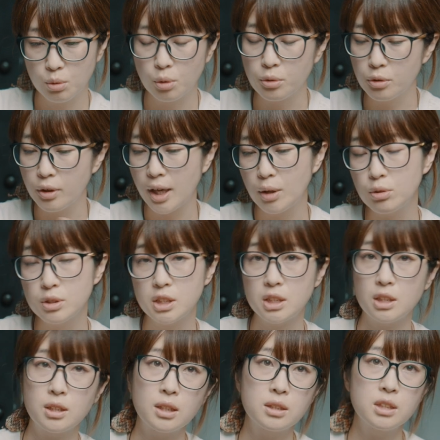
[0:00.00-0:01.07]
どの F 値
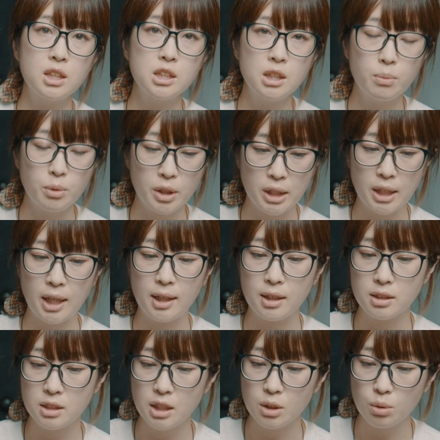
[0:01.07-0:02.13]
で撮影しても綺麗
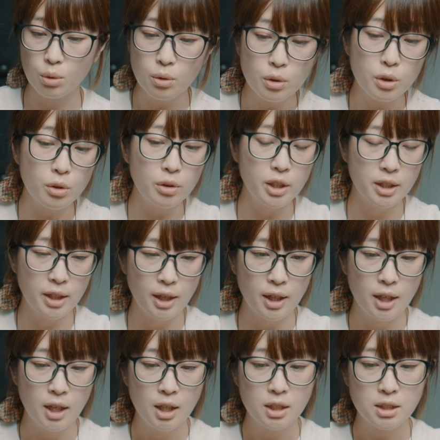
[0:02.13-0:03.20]
だしどの距離
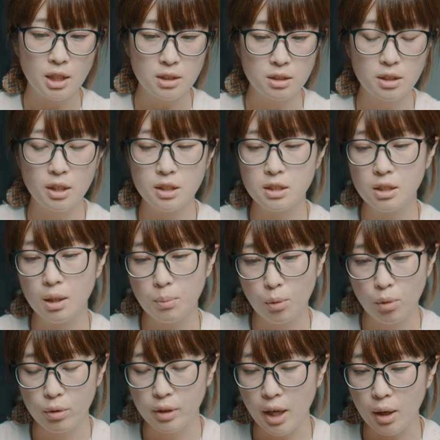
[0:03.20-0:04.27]
で撮影して
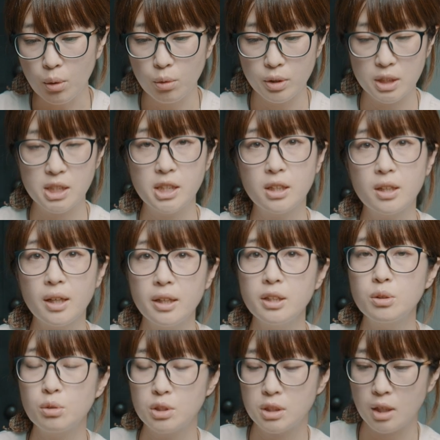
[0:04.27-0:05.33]
も結構ねしっか
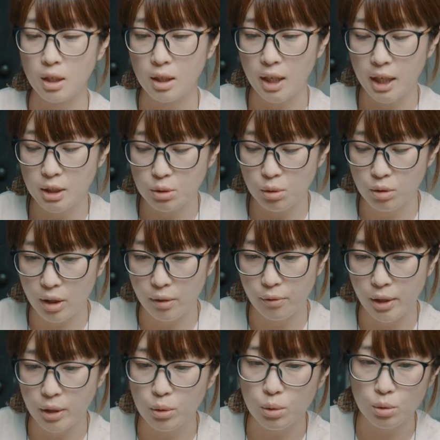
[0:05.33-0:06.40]
りとした解像感を
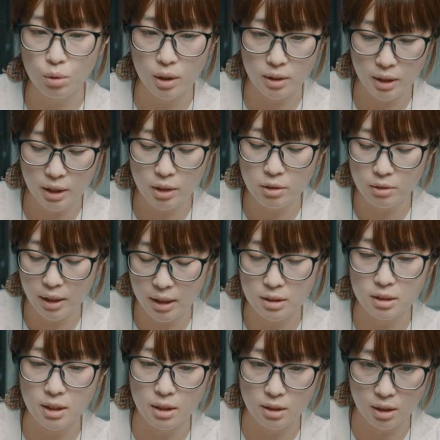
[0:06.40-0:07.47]
得ることができる
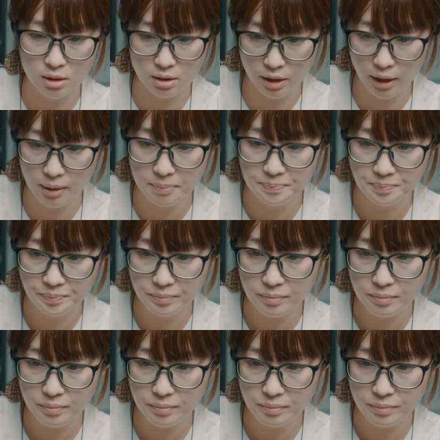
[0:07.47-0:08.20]
レンズなんですね